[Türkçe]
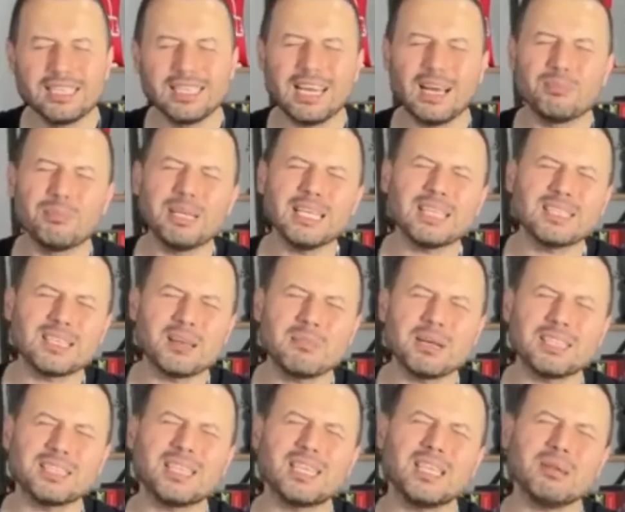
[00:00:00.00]
Ya bana
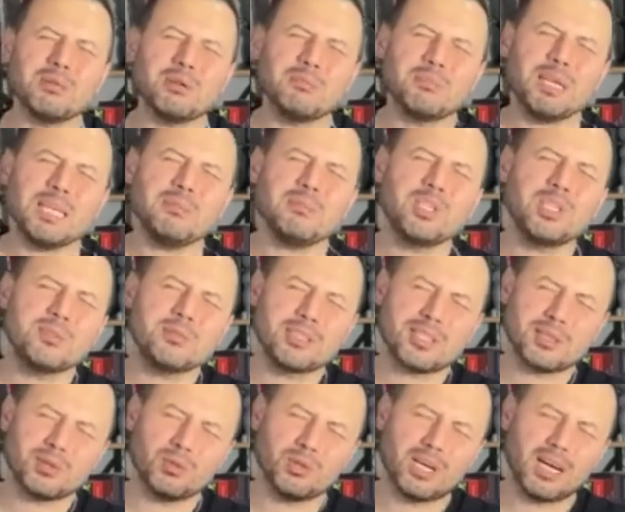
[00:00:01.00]
Samatta demeyin benim içim
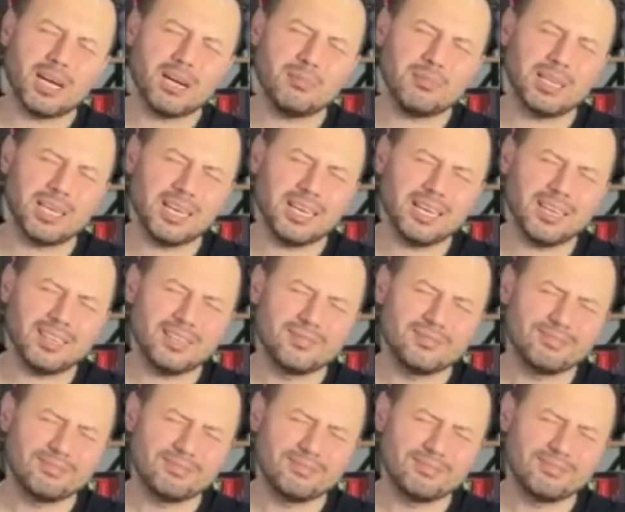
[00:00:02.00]
sıkılıyor abi ya.